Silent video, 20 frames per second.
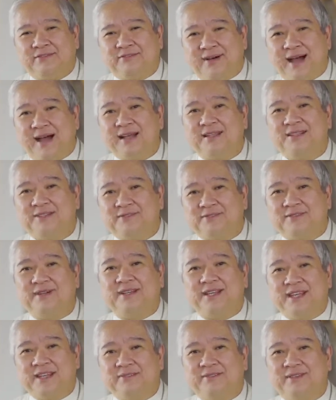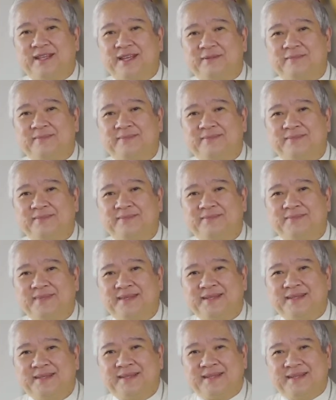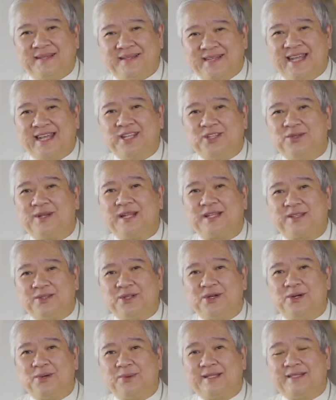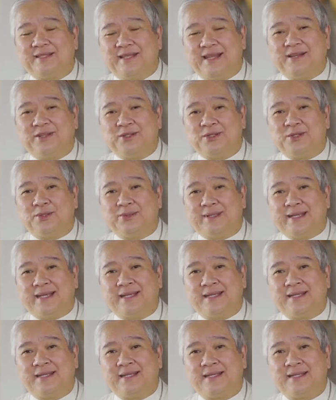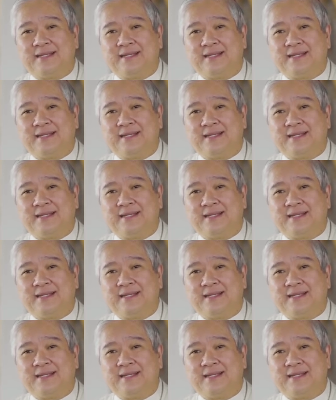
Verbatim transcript: Father, forgive them. They do not know what they are doing.